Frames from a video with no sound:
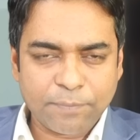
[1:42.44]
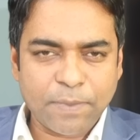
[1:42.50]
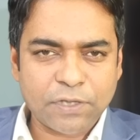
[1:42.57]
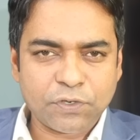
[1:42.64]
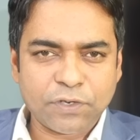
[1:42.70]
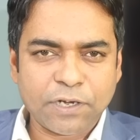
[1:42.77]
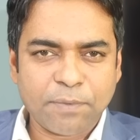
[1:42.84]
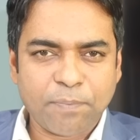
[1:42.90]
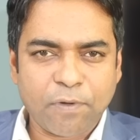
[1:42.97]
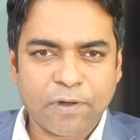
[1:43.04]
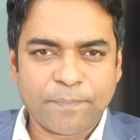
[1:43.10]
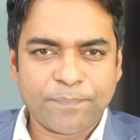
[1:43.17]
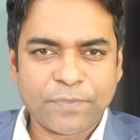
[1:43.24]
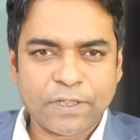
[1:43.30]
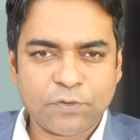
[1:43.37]
নির্বাচনের
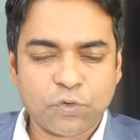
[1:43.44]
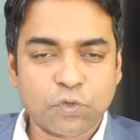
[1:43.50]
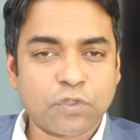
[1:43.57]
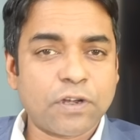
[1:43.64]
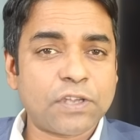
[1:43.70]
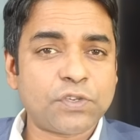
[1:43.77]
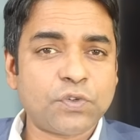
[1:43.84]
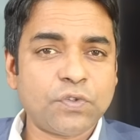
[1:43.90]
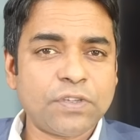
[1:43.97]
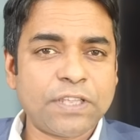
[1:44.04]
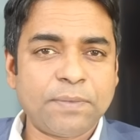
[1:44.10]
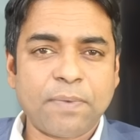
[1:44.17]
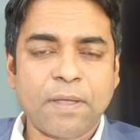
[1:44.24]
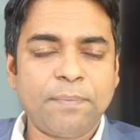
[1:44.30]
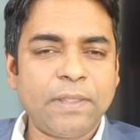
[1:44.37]
পর যুক্তরাষ্ট্র
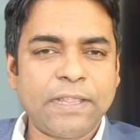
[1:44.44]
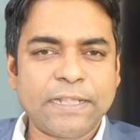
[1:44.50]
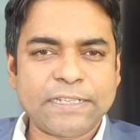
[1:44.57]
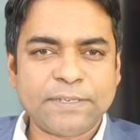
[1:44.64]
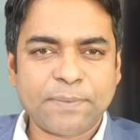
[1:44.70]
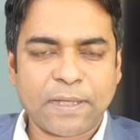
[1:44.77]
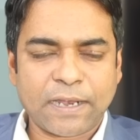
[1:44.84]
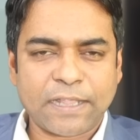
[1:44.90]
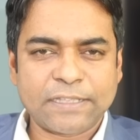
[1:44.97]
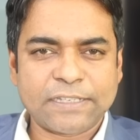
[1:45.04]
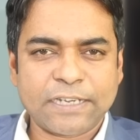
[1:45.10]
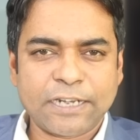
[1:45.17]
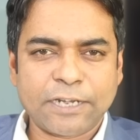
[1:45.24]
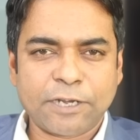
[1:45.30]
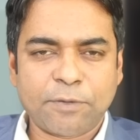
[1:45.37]
কিভাবে দেখছে
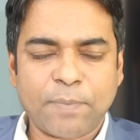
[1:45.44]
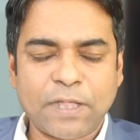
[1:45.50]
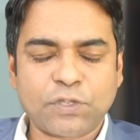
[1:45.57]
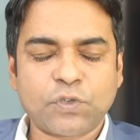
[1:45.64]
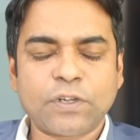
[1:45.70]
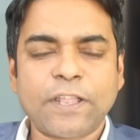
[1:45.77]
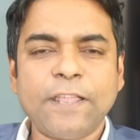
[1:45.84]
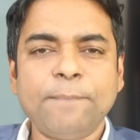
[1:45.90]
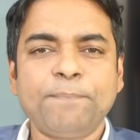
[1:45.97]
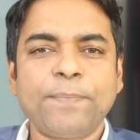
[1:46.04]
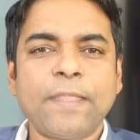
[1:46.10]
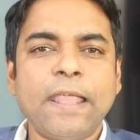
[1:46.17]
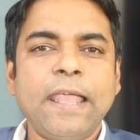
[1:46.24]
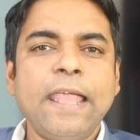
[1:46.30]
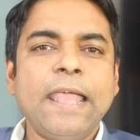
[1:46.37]
বাংলাদেশের নির্বাচনকে
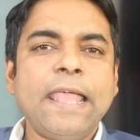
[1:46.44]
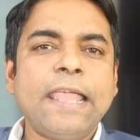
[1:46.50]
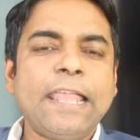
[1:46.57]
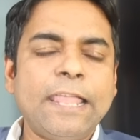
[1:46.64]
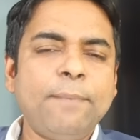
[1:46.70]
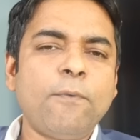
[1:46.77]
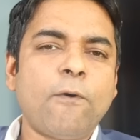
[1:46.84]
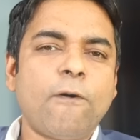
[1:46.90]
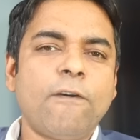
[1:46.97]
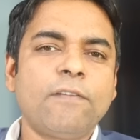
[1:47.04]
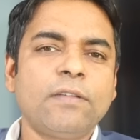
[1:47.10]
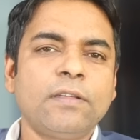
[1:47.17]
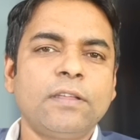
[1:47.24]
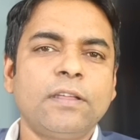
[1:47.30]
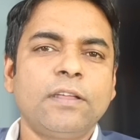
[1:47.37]
এবং
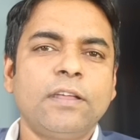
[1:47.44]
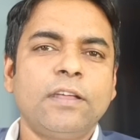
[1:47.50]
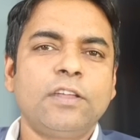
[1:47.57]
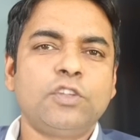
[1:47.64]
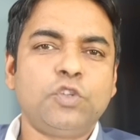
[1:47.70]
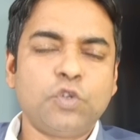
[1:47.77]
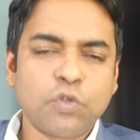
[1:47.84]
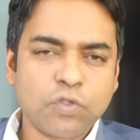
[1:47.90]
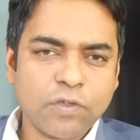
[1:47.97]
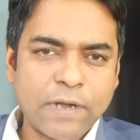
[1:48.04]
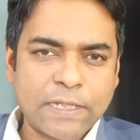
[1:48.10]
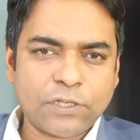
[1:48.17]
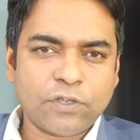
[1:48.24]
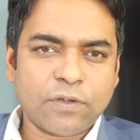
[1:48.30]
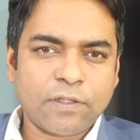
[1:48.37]

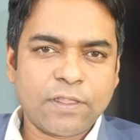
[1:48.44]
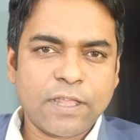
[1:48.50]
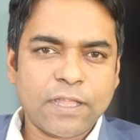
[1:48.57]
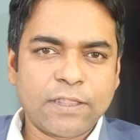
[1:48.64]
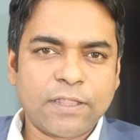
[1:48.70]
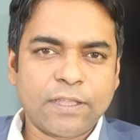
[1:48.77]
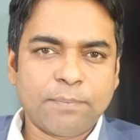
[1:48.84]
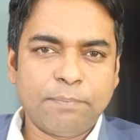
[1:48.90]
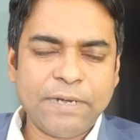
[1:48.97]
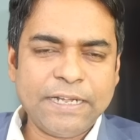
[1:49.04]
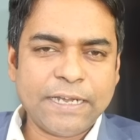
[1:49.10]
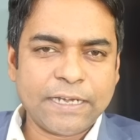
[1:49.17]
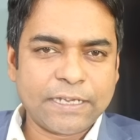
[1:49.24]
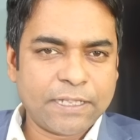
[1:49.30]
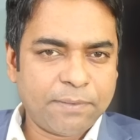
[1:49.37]
যুক্তরাজ্য অর্থাৎ
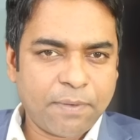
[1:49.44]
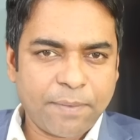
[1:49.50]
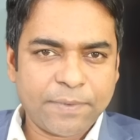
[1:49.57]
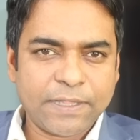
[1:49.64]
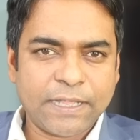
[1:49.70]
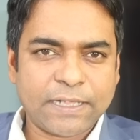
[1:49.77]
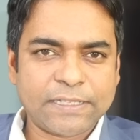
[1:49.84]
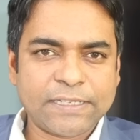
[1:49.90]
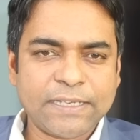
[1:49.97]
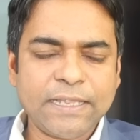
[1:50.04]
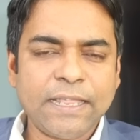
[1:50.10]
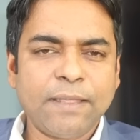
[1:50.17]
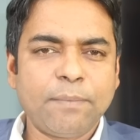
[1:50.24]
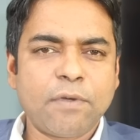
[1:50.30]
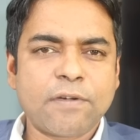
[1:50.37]
ব্রিটেন কিভাবে দেখছে
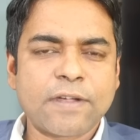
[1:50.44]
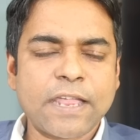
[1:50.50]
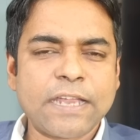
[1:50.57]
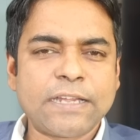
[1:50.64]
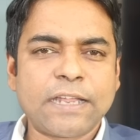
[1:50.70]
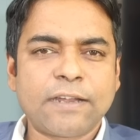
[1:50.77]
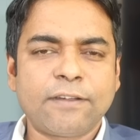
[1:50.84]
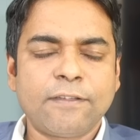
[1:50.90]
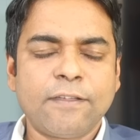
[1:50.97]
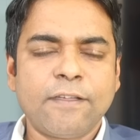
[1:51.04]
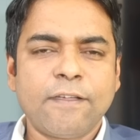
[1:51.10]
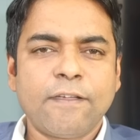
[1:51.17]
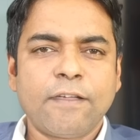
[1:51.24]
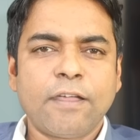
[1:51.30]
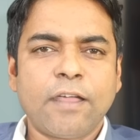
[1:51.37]
এবং এটার
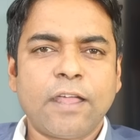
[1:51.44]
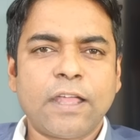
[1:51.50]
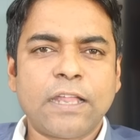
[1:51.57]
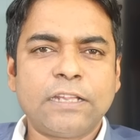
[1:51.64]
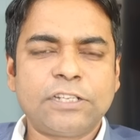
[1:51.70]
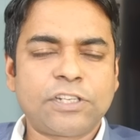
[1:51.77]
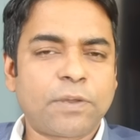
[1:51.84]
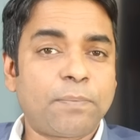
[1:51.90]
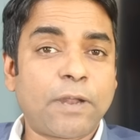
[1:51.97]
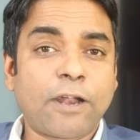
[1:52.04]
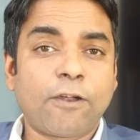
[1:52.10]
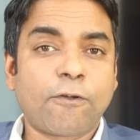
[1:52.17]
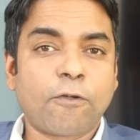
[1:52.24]
যেসব নানা